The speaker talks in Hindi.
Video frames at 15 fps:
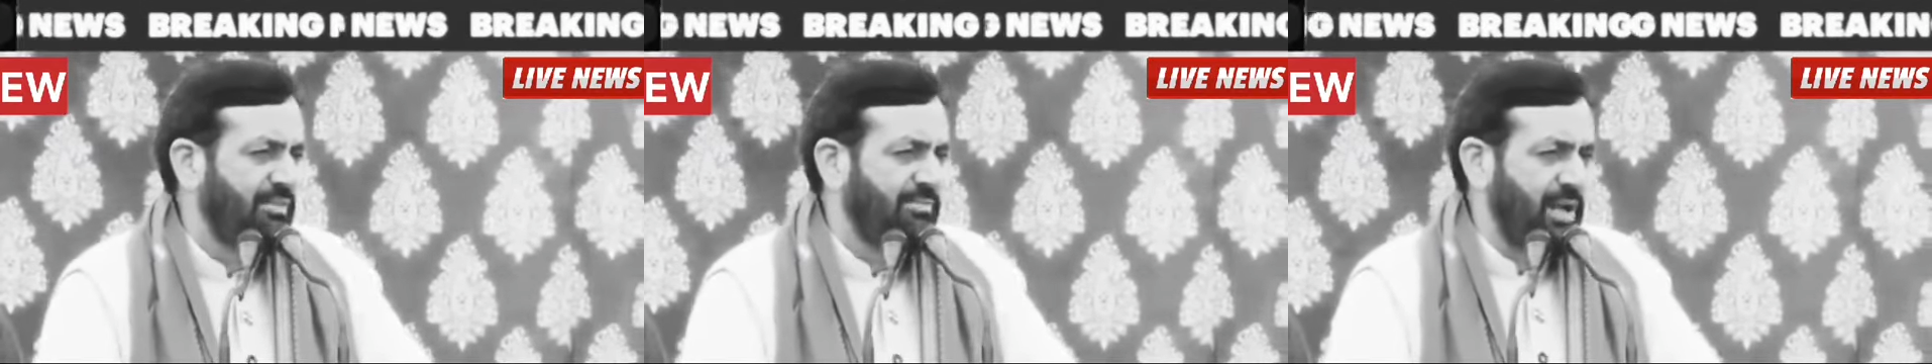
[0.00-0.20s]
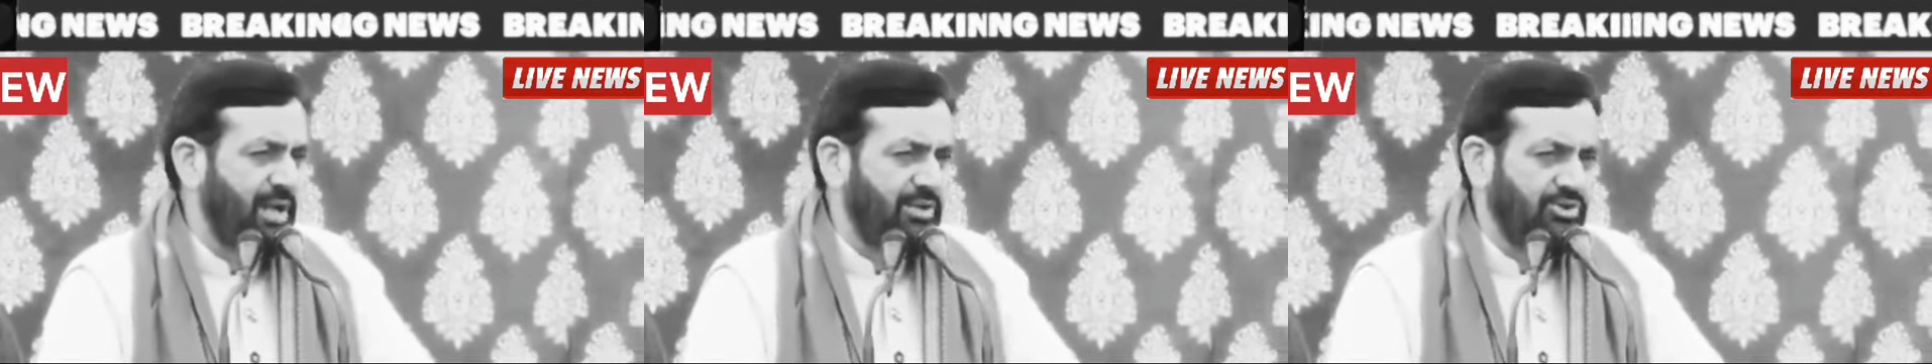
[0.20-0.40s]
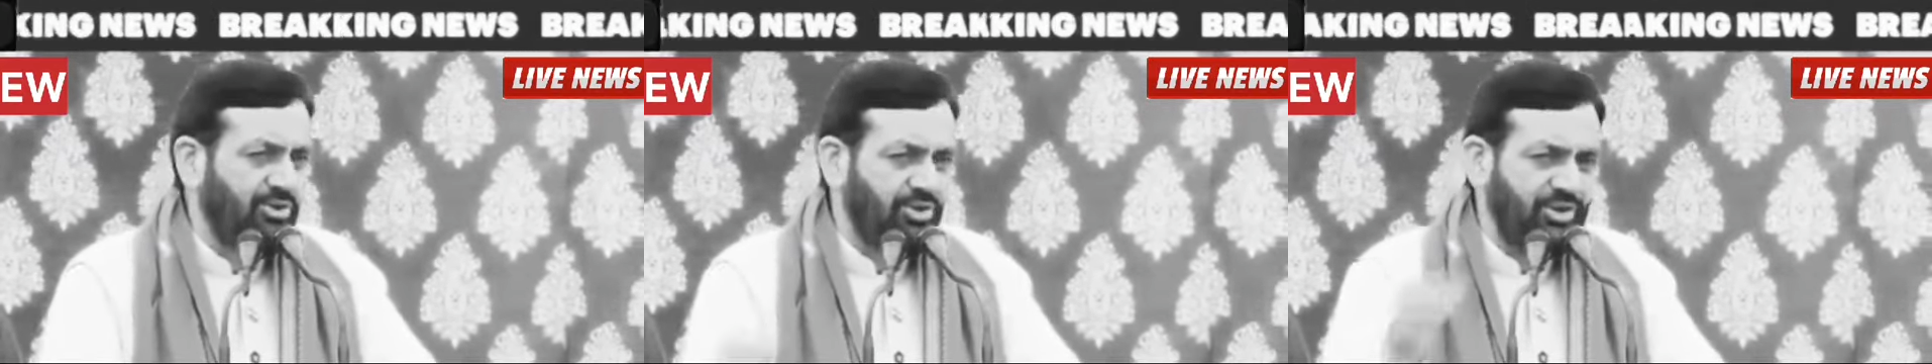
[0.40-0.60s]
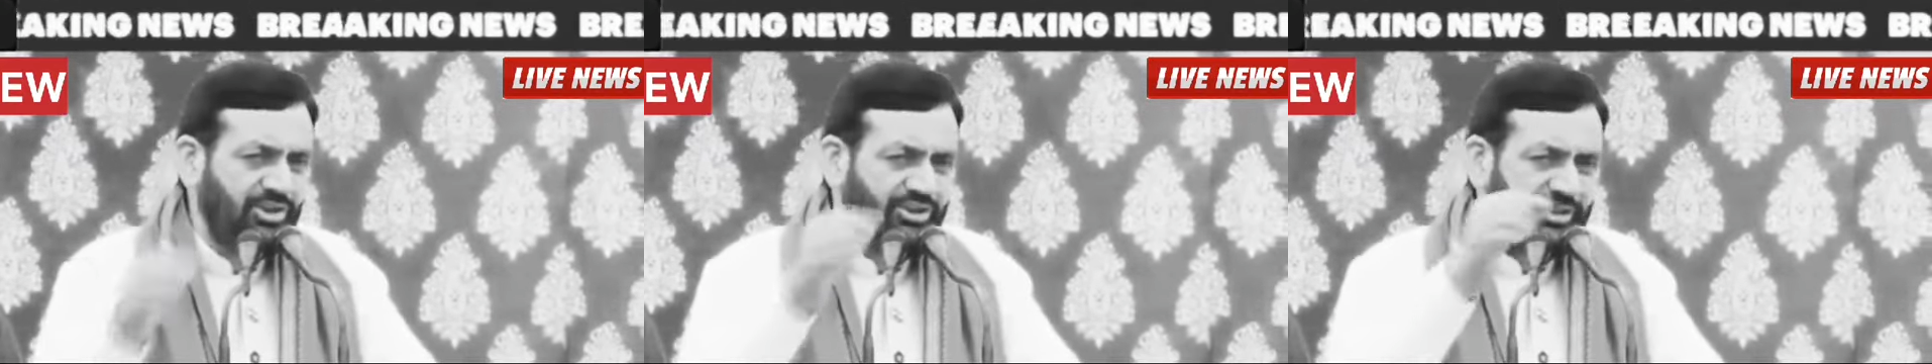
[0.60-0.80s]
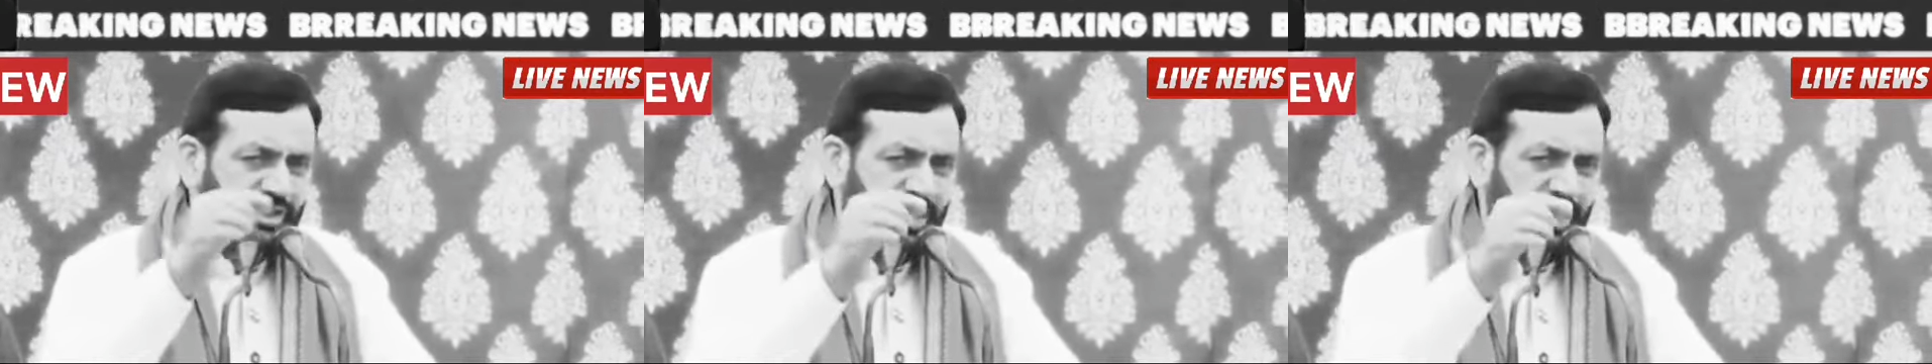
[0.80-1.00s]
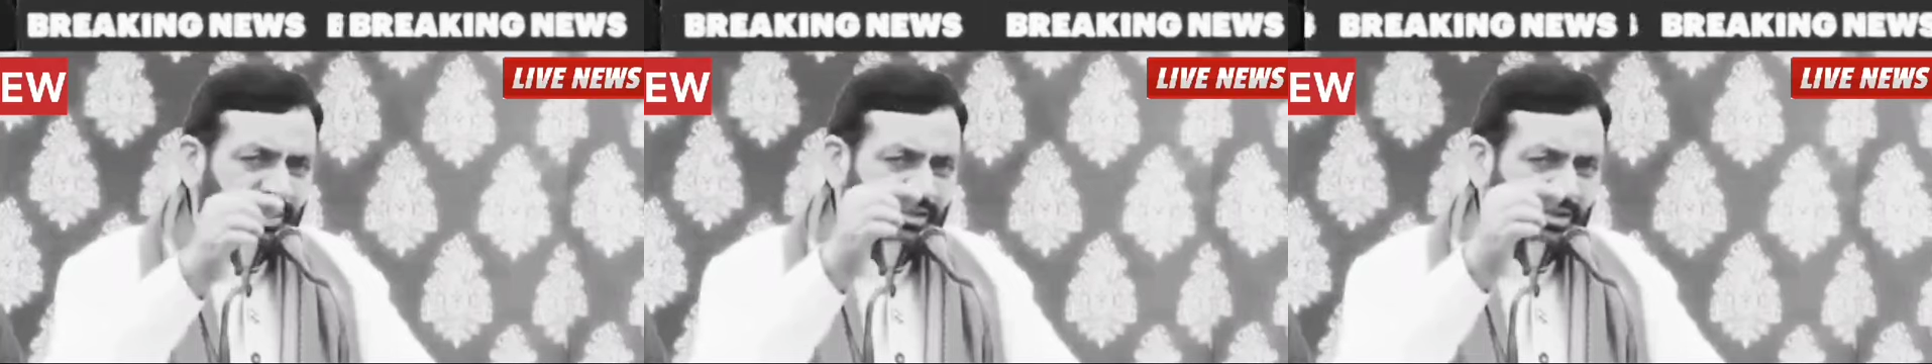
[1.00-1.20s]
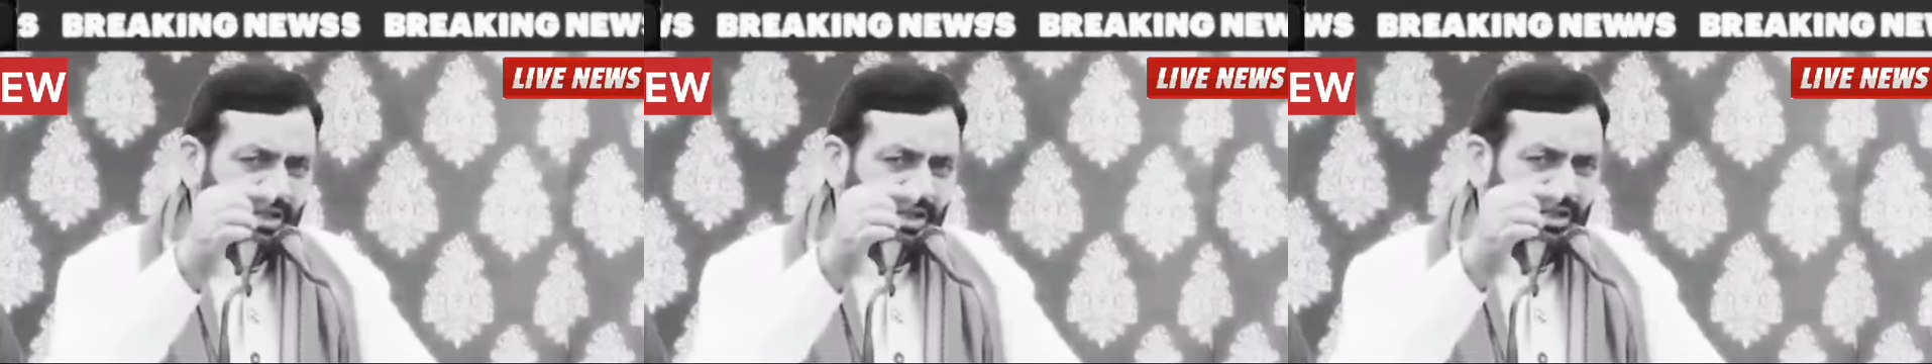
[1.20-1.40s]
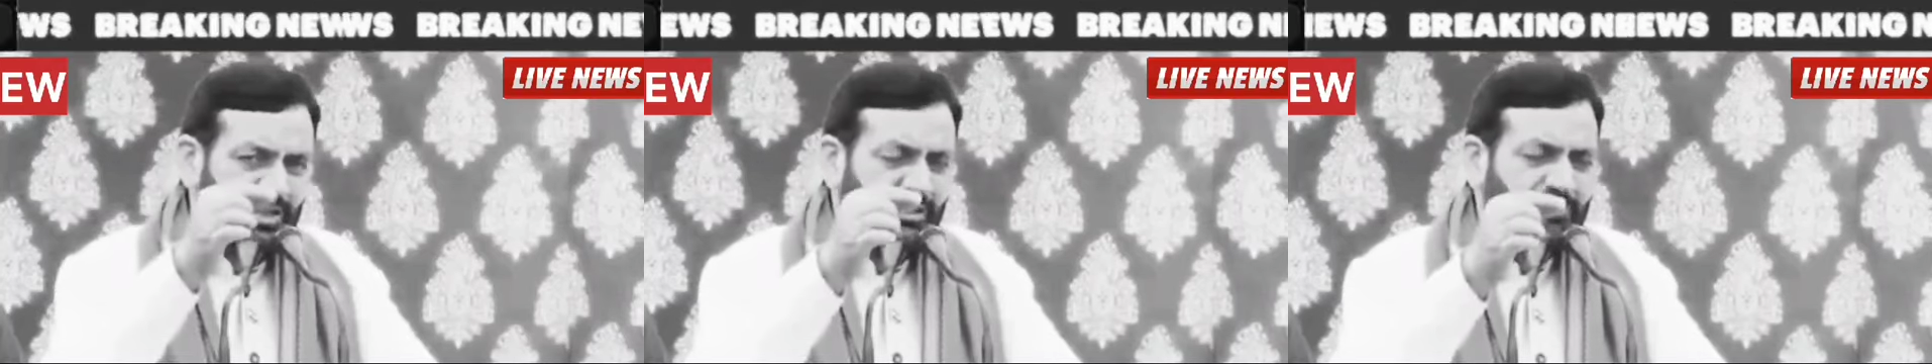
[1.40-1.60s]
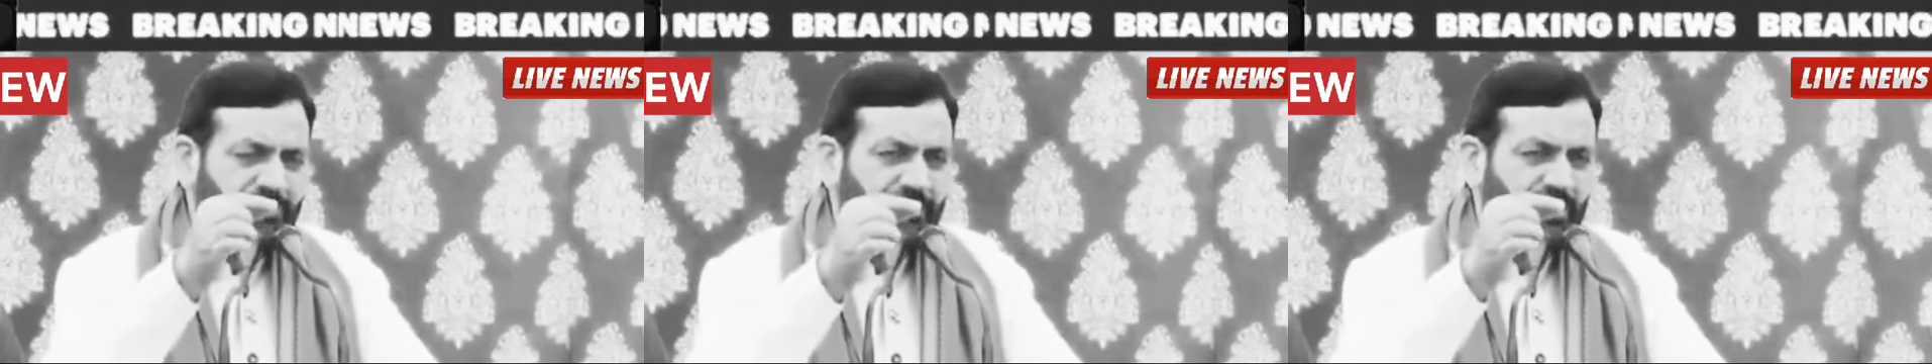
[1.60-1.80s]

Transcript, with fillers: परंतु इसके अंदर